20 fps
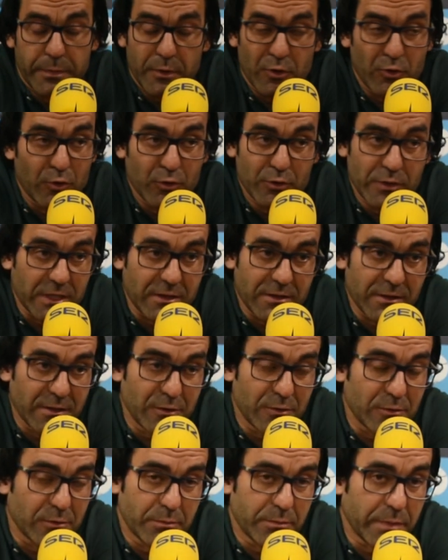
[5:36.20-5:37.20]
Pero ya te
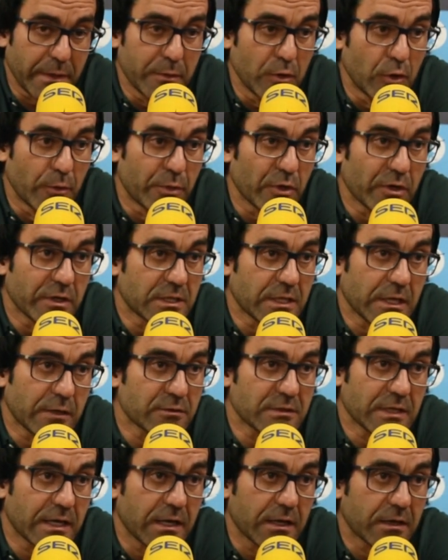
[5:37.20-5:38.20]
digo, para mí lo
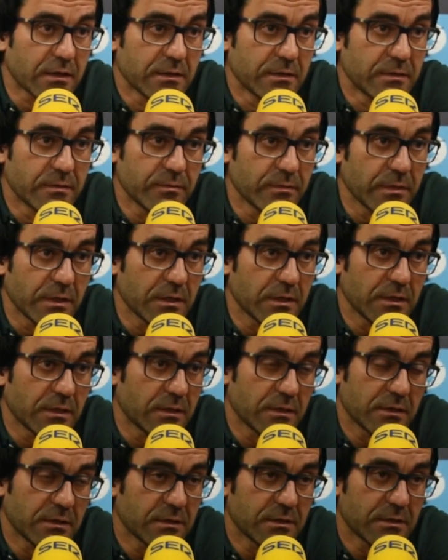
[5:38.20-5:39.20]
prioritario es ganar.
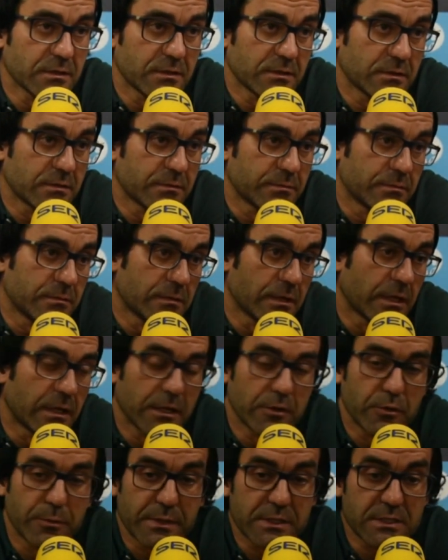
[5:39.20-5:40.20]
Eh,
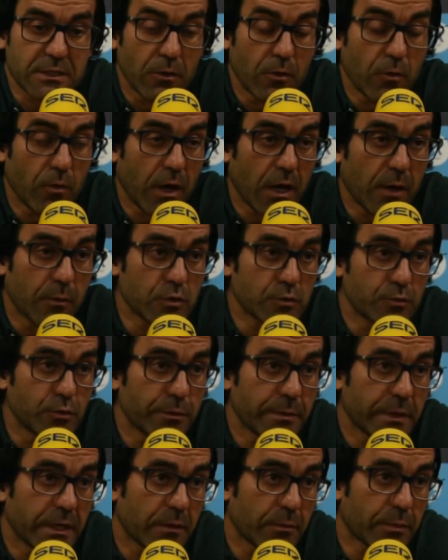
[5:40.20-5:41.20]
el año pasado jugábamos
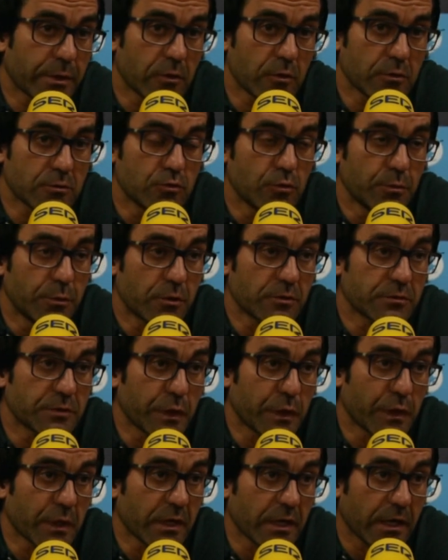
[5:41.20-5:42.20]
muy bien, pero los números
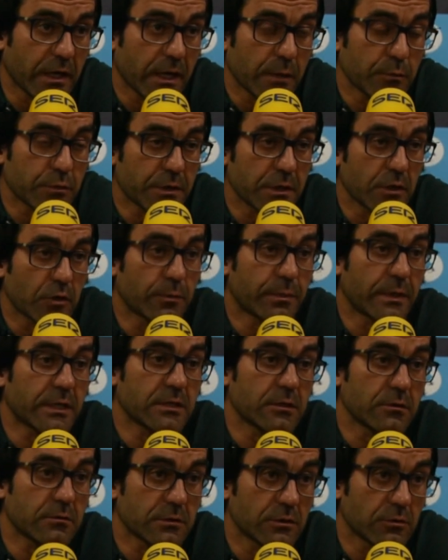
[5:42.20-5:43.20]
dicen que ganamos cinco
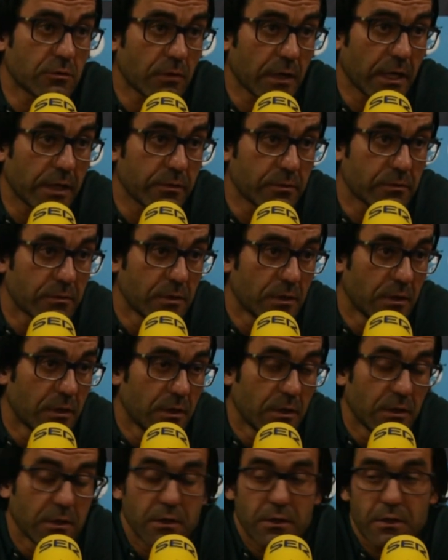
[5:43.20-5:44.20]
partidos en todo el año.
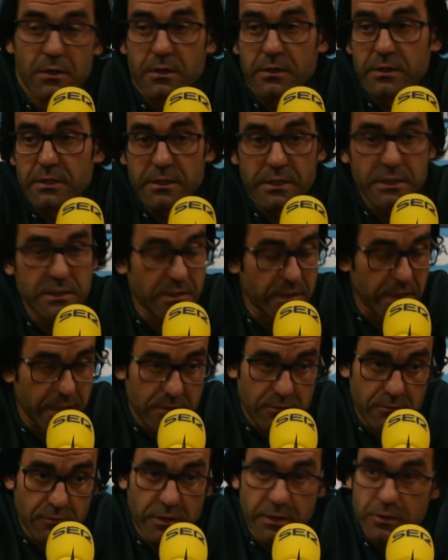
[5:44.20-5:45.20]
Y es
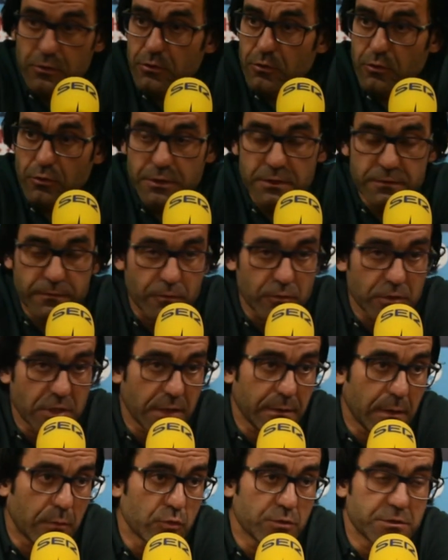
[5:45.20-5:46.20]
cierto que yo
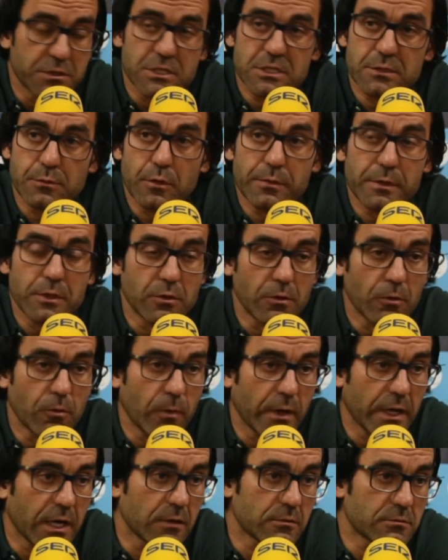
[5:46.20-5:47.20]
disfrutaba muchísimo viendo
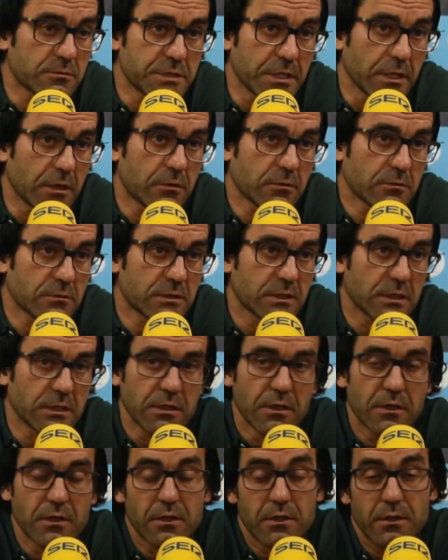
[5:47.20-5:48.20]
jugar a los chicos,
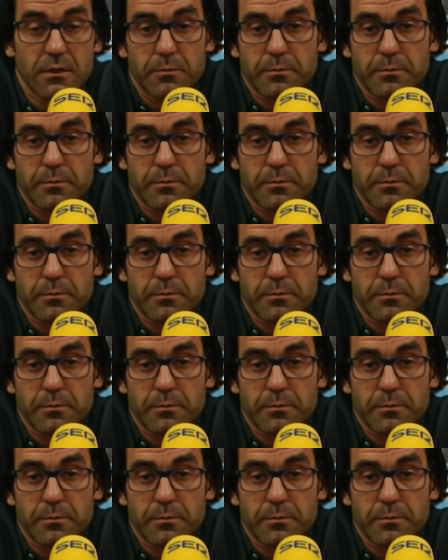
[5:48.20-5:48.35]
y,